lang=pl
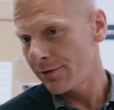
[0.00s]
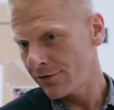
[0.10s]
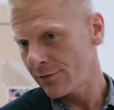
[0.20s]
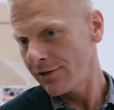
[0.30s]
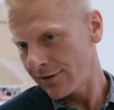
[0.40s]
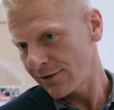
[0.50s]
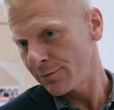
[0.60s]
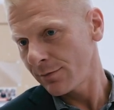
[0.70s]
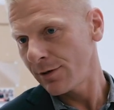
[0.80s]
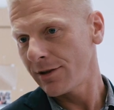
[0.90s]
na dyskusji,
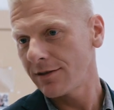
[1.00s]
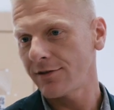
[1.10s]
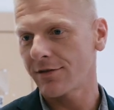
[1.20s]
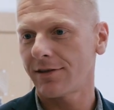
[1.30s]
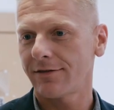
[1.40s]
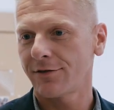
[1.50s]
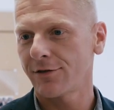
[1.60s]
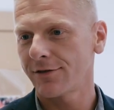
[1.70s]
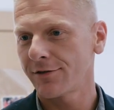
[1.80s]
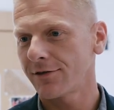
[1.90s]
na wymianie
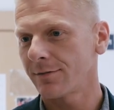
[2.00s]
doświadczeń,